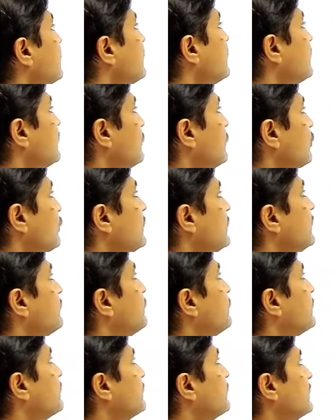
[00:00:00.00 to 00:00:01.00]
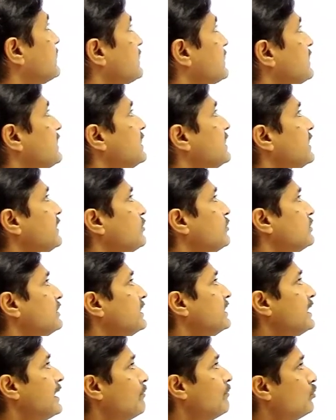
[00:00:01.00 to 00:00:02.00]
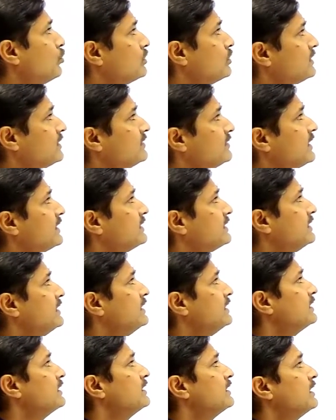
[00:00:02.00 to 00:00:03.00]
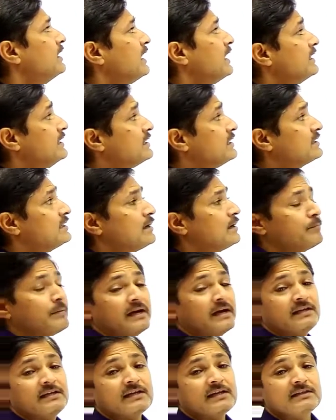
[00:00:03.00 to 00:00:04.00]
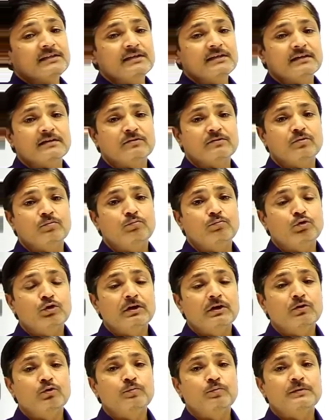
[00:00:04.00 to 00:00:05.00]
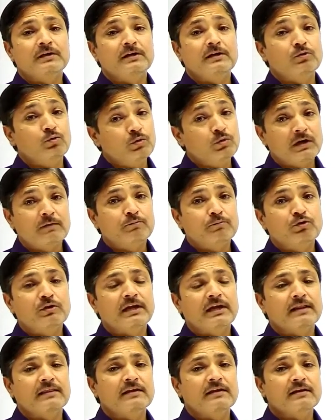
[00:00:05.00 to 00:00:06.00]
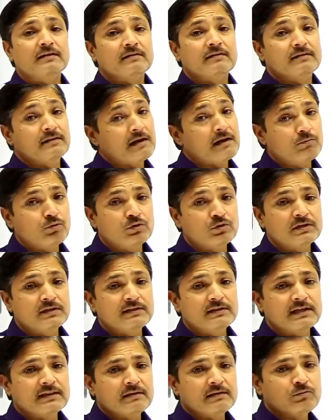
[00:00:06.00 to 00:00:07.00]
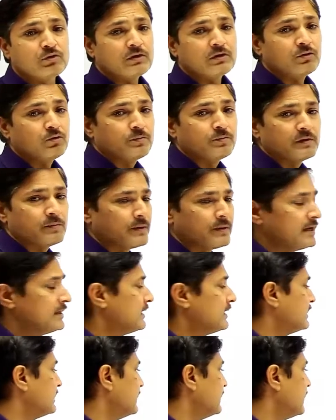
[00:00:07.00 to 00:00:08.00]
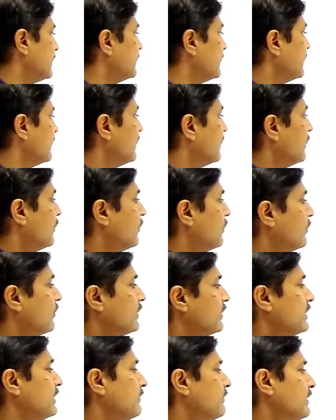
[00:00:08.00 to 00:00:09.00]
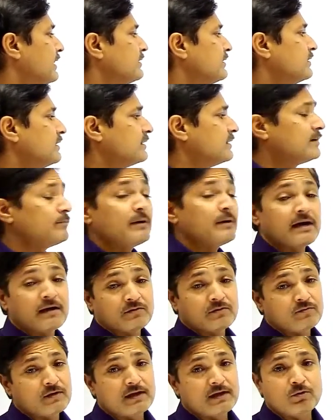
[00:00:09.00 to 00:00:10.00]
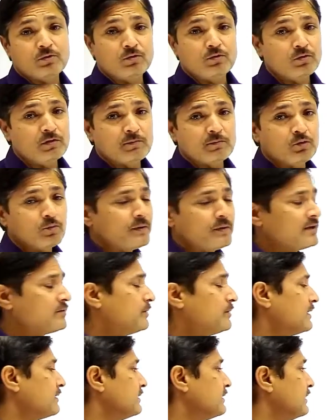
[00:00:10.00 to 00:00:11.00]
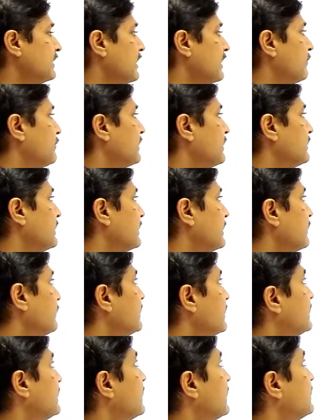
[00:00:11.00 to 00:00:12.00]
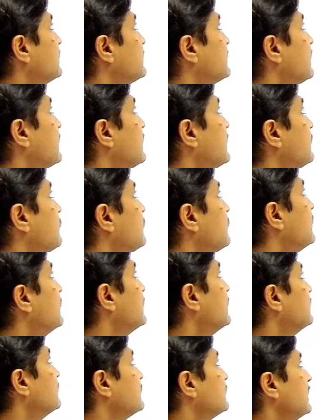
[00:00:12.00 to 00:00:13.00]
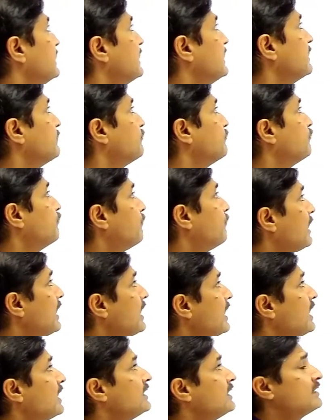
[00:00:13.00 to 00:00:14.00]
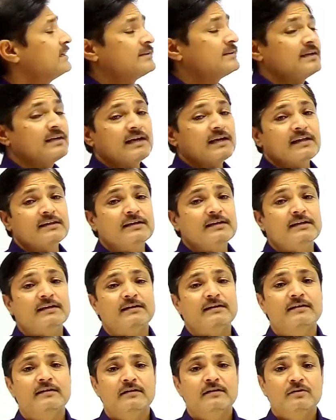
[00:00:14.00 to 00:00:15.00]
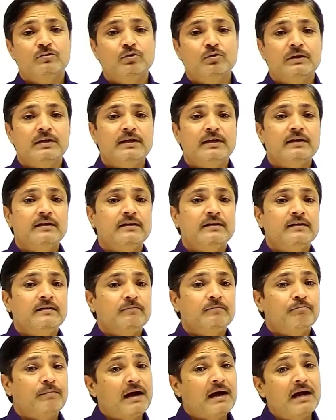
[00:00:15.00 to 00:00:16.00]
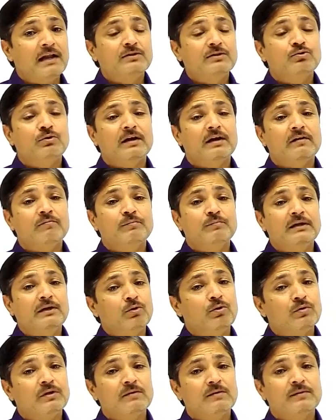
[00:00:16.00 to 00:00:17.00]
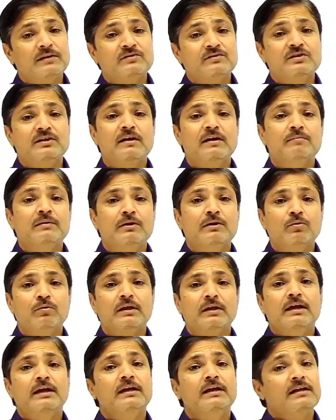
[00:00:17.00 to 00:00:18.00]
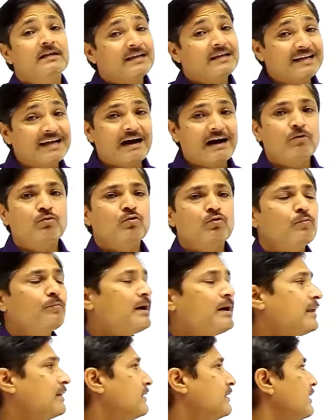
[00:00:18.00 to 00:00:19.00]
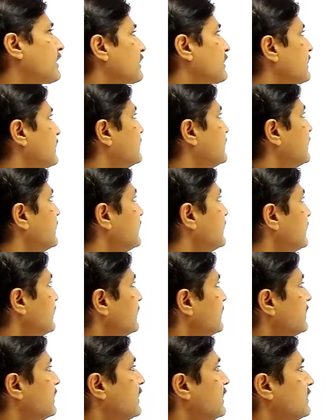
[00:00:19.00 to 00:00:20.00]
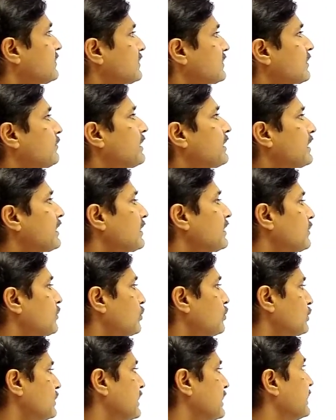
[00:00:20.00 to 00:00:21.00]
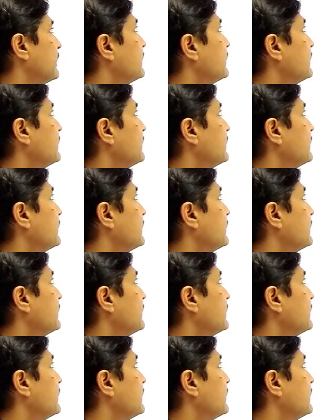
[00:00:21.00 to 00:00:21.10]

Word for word: लोही नस्ल की नहीं होती डामोर जनजाति अधिकतर पाई जाती है तो मुख्य रूप से डूंगरपुर के अंदर डामोर जनजाति मुख्य रूप से पाई जाती है और ये वाला क्षेत्र बांसवाड़ा और डूंगरपुर पास पास है यहाँ पर ज्यादा मिलती है इसका घनत्व चलिए पाल किसे कहते हैं तो ये पाल जो है भीलों बस्ती या भीलों के गांव को पाल कहा जाता है ये आंसर हमारा हो जाएगा